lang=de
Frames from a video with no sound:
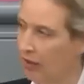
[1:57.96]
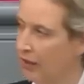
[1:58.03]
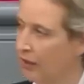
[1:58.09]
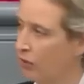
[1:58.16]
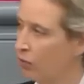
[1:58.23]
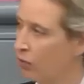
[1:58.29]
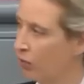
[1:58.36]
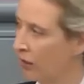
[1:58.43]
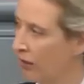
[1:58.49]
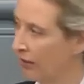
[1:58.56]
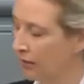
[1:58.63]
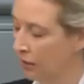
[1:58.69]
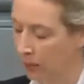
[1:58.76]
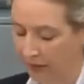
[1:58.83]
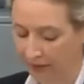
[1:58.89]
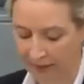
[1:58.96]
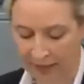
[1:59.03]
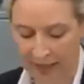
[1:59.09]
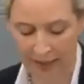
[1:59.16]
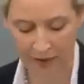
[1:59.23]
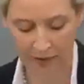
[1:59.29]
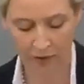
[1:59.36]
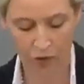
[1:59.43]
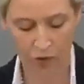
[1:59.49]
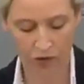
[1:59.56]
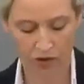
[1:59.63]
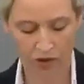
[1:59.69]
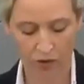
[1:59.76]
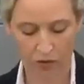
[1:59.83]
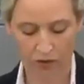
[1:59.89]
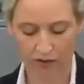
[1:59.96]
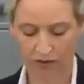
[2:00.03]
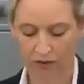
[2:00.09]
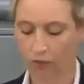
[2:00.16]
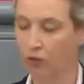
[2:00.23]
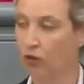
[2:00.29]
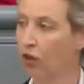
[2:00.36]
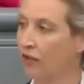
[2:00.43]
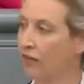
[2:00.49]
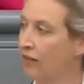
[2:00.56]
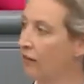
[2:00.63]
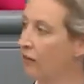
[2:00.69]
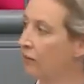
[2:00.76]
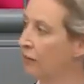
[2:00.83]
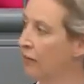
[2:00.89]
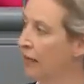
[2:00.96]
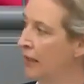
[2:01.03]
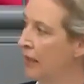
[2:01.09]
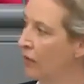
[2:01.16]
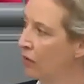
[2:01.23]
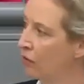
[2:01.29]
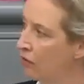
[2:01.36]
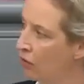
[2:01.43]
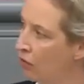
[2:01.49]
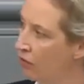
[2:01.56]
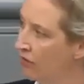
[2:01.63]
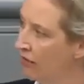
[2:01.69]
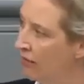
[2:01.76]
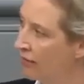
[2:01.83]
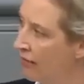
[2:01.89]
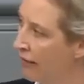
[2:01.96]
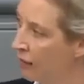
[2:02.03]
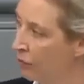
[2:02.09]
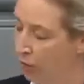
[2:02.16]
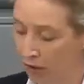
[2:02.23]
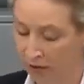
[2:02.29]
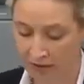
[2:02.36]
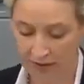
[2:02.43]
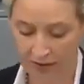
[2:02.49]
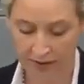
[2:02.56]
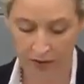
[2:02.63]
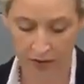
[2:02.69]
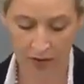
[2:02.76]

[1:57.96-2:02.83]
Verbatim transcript: ihn übrigens bezahlen, O-Ton zum Kotzen. Und so sieht seine Politik auch